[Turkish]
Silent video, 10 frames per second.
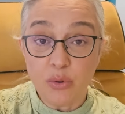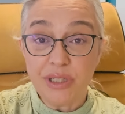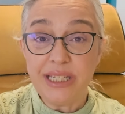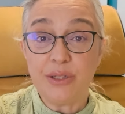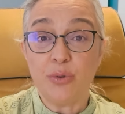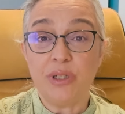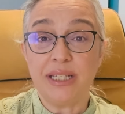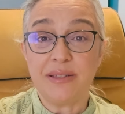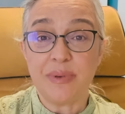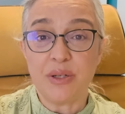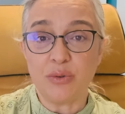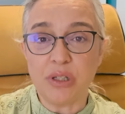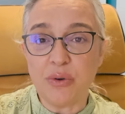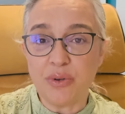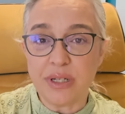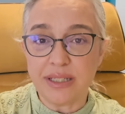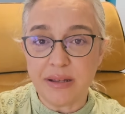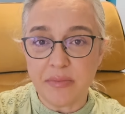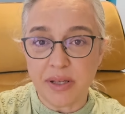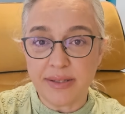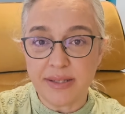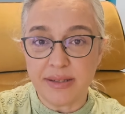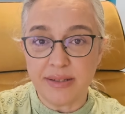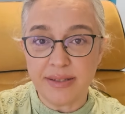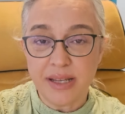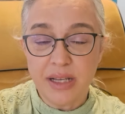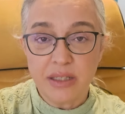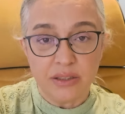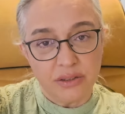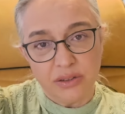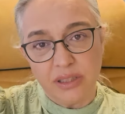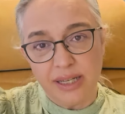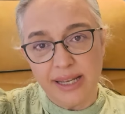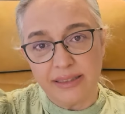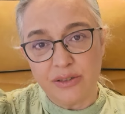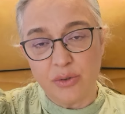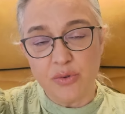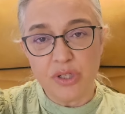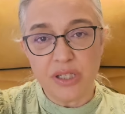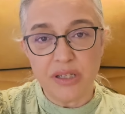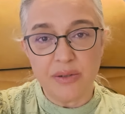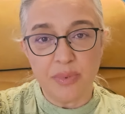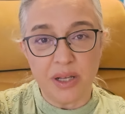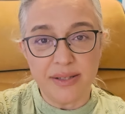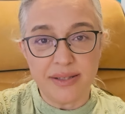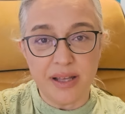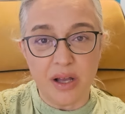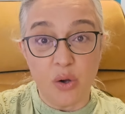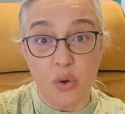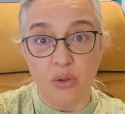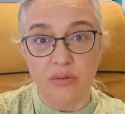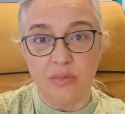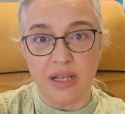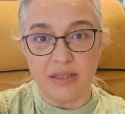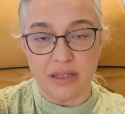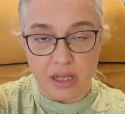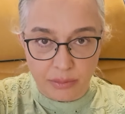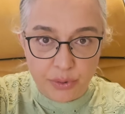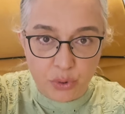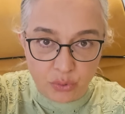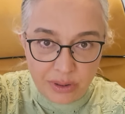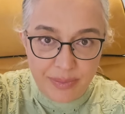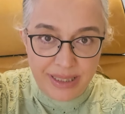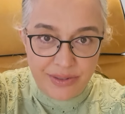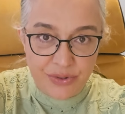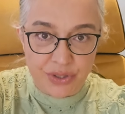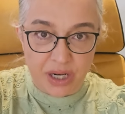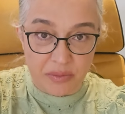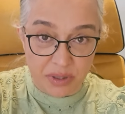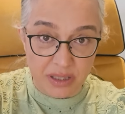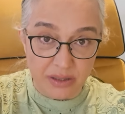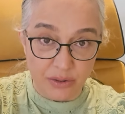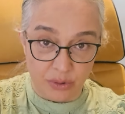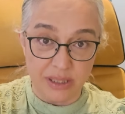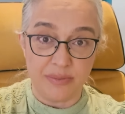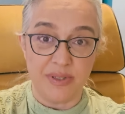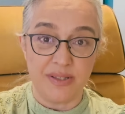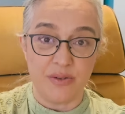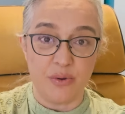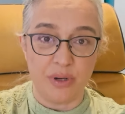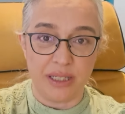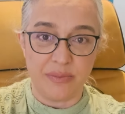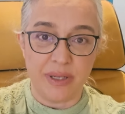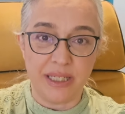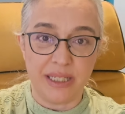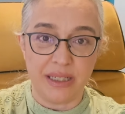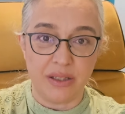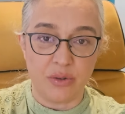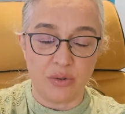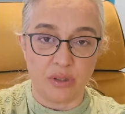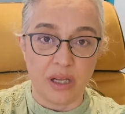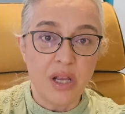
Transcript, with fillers: Orayı yönetmeyi ona öğretemezseniz kadının hayatı önceki gibi asla olmaz. Halbuki olabilir ama yönetmesini öğretmek gerekir ona.